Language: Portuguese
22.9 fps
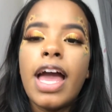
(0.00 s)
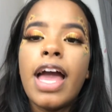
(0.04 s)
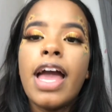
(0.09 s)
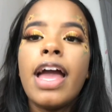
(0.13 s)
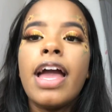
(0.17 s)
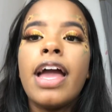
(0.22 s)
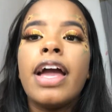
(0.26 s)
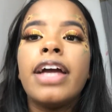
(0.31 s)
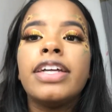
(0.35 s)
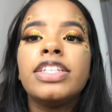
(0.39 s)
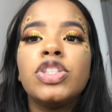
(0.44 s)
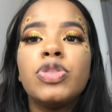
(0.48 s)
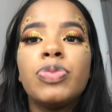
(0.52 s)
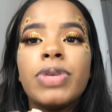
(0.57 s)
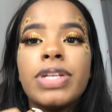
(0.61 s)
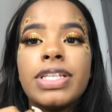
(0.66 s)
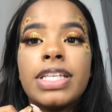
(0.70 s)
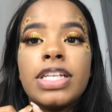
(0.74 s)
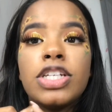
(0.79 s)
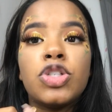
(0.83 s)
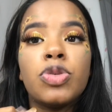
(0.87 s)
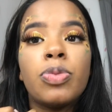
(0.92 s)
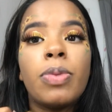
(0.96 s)
É, a gente
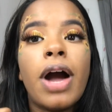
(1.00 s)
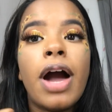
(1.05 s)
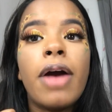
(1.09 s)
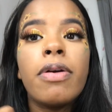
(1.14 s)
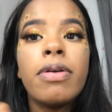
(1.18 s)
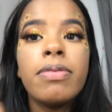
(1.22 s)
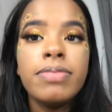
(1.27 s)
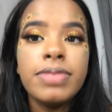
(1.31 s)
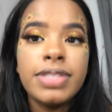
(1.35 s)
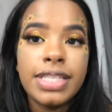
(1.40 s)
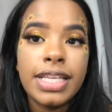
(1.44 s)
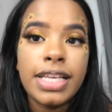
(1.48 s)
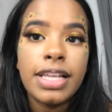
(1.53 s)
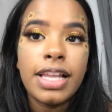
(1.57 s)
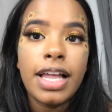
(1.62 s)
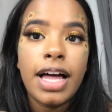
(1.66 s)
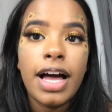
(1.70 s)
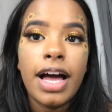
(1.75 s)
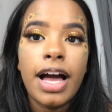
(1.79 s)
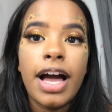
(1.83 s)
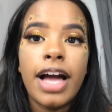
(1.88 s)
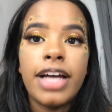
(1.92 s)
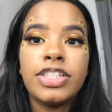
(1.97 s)
precisa de uma água
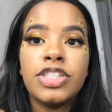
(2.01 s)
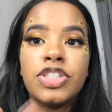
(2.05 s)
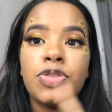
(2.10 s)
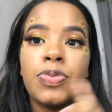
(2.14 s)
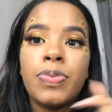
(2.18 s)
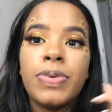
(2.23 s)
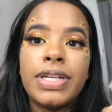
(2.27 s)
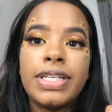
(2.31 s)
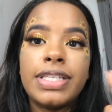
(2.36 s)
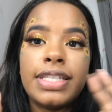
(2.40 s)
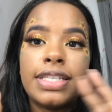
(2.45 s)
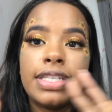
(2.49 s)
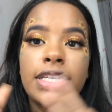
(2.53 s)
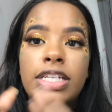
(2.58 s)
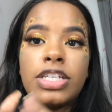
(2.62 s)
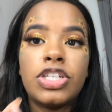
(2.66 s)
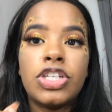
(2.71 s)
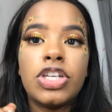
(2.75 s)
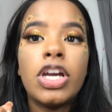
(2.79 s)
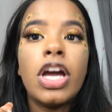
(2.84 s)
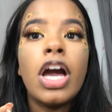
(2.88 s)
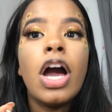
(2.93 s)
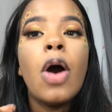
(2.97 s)
micelar, a gente precisa
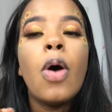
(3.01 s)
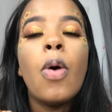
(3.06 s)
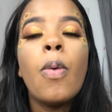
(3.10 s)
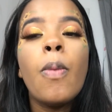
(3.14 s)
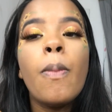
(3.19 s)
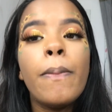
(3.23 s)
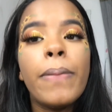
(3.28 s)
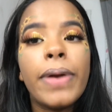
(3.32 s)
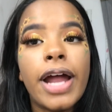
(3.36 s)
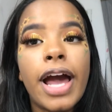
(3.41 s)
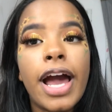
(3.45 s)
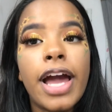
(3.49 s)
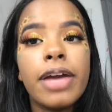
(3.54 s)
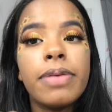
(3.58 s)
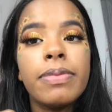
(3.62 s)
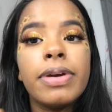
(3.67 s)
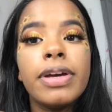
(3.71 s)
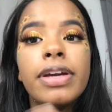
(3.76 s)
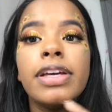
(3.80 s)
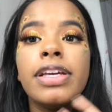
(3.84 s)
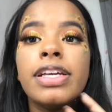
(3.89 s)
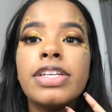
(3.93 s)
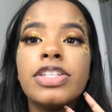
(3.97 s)
de um
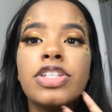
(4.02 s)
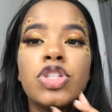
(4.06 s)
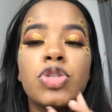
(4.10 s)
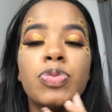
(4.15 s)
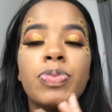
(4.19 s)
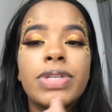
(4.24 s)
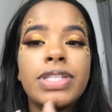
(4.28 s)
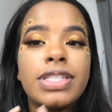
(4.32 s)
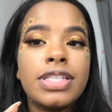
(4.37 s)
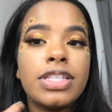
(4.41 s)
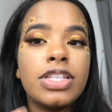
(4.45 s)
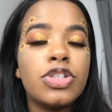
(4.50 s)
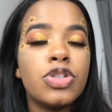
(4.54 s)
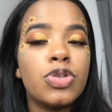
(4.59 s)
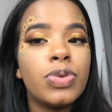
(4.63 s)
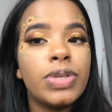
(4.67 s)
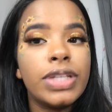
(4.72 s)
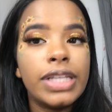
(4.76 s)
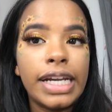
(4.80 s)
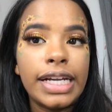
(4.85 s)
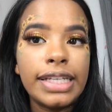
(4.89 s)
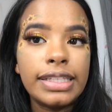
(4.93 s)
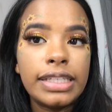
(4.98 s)
primer e a gente precisa de um
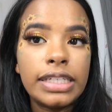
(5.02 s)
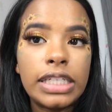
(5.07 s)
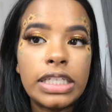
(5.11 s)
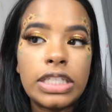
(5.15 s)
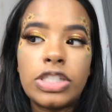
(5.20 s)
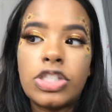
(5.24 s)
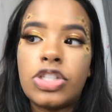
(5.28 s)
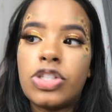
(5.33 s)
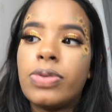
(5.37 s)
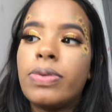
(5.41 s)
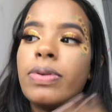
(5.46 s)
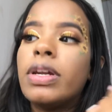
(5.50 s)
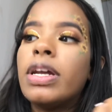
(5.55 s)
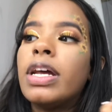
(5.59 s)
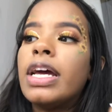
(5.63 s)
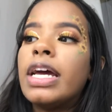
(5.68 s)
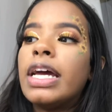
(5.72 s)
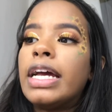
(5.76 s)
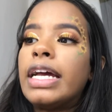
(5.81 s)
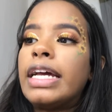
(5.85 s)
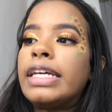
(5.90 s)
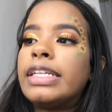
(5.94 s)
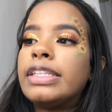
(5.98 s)
hidratante.
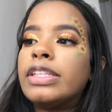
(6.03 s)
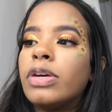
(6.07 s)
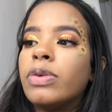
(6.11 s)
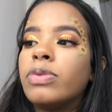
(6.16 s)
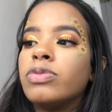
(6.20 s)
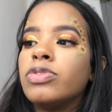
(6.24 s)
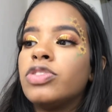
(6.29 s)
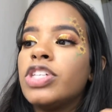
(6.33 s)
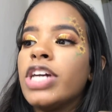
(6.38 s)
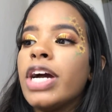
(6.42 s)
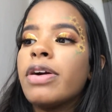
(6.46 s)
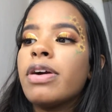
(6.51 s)
Então, de